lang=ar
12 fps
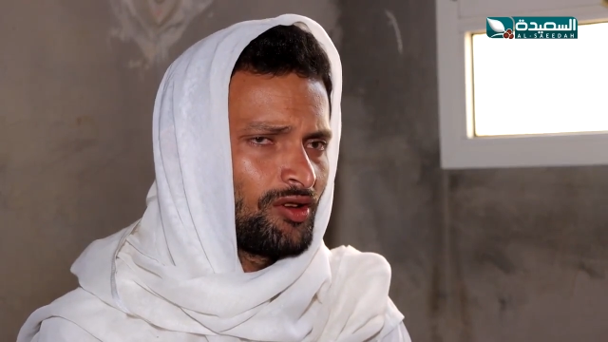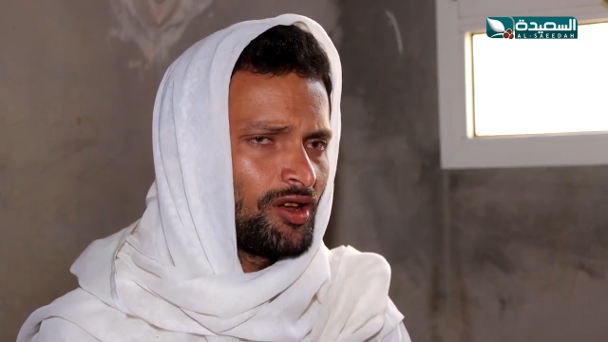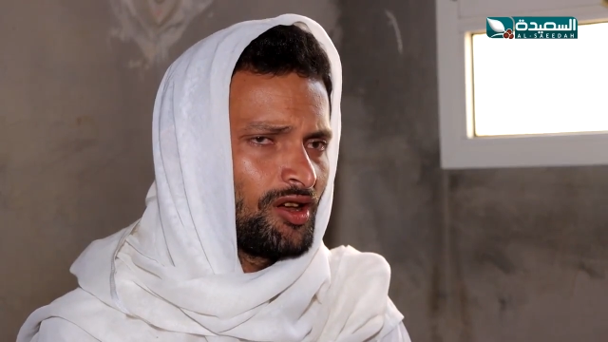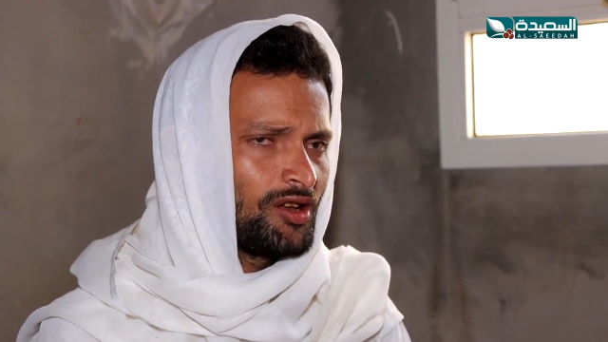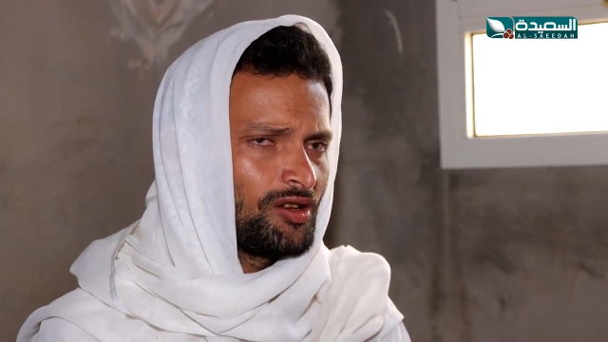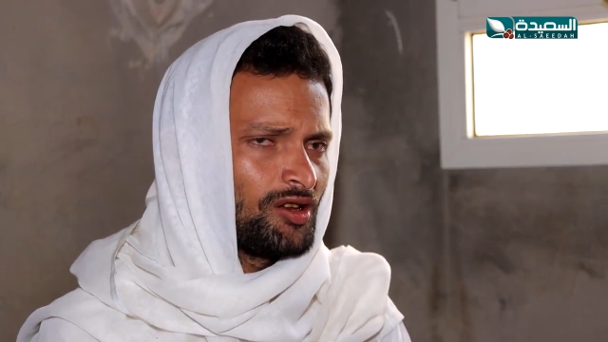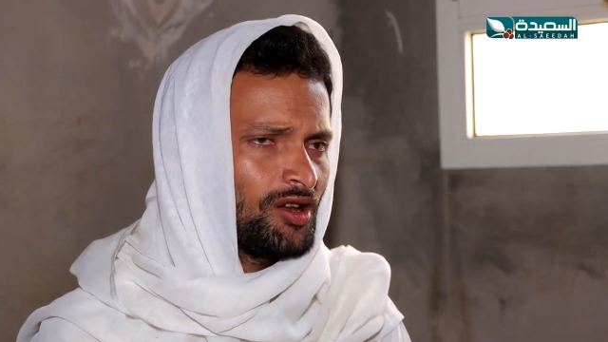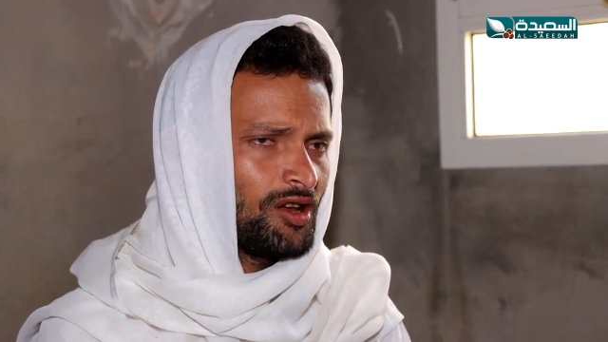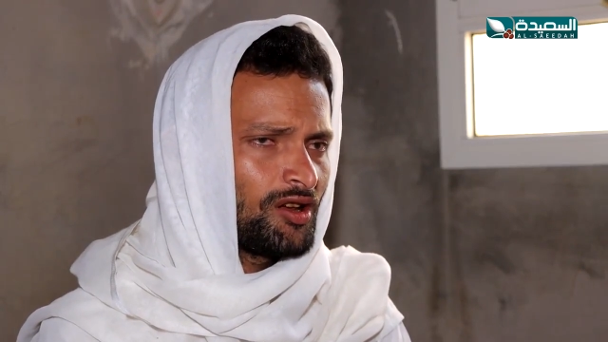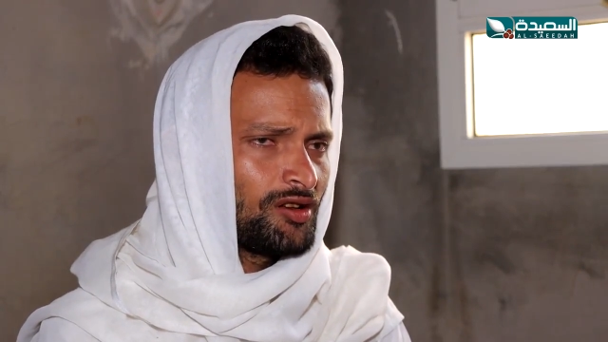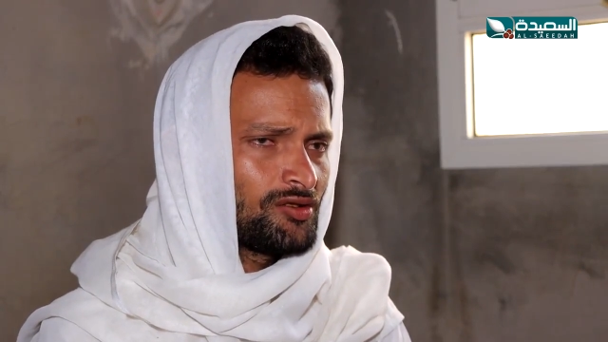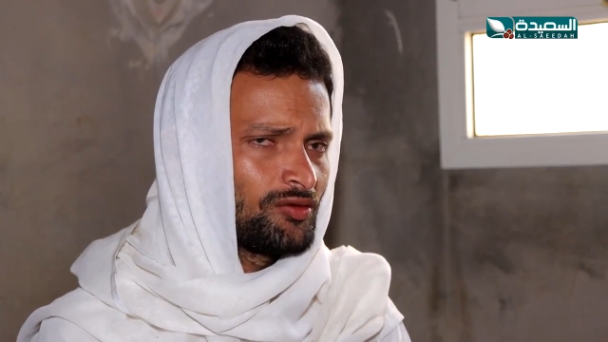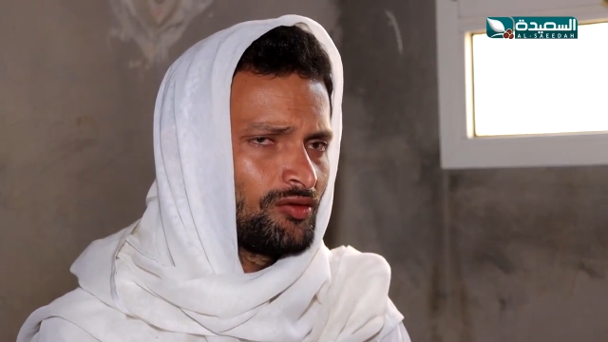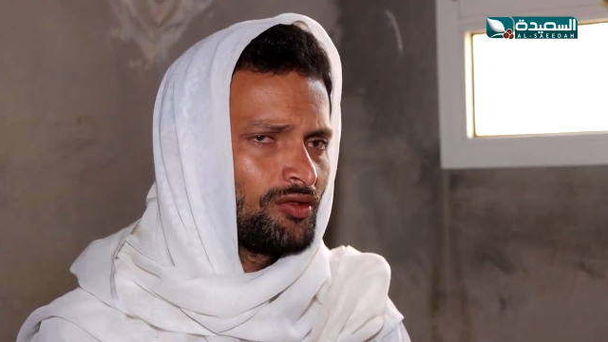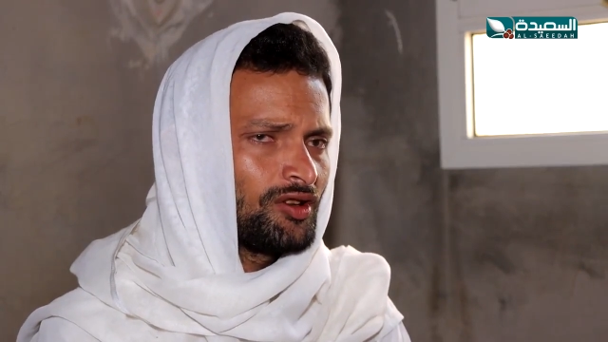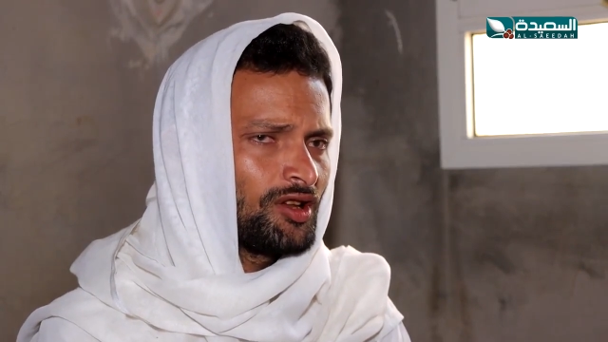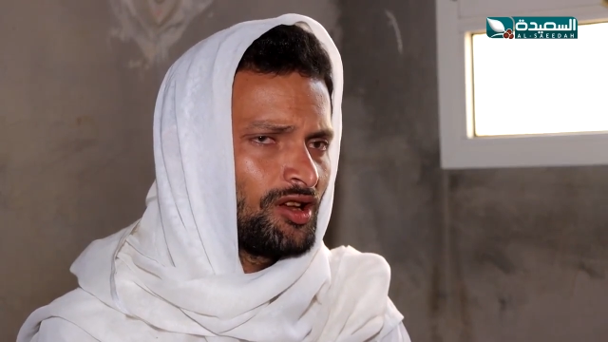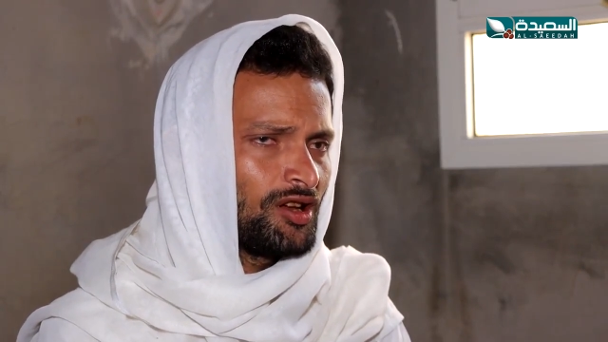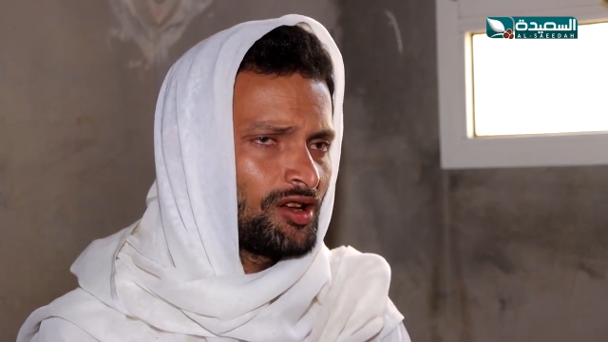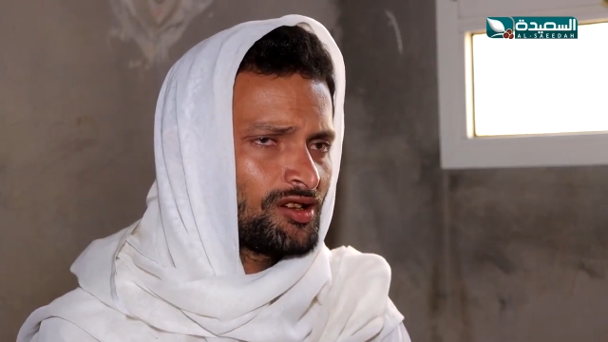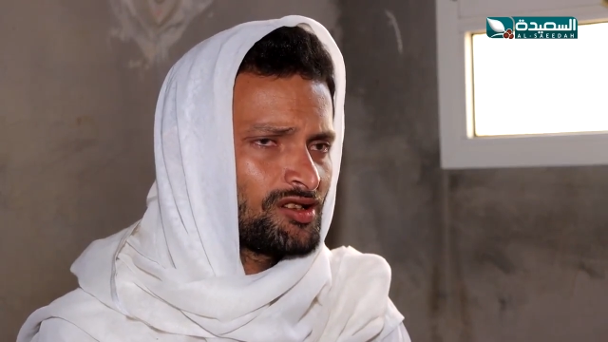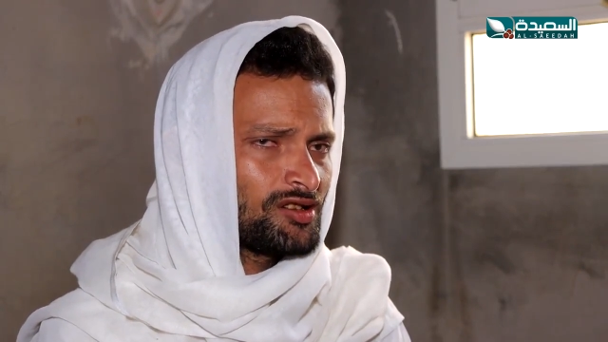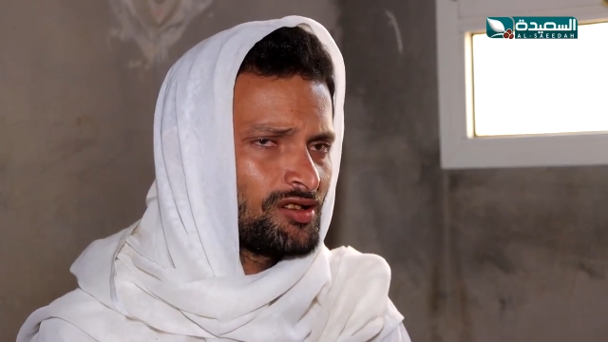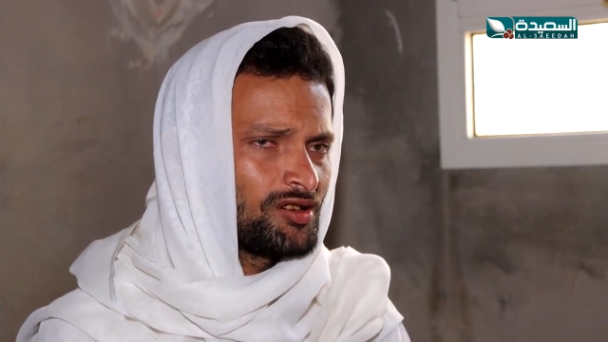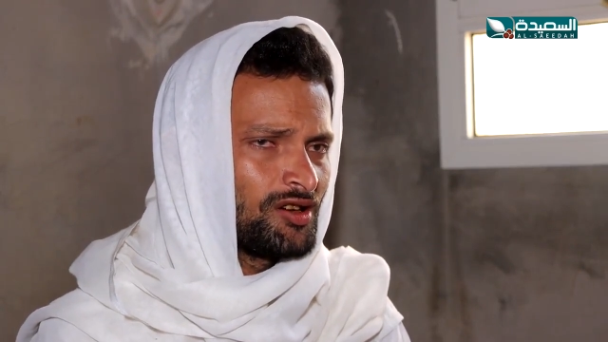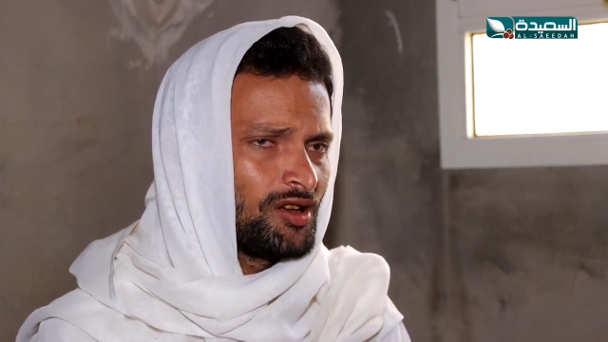كان يحرص كل الحرص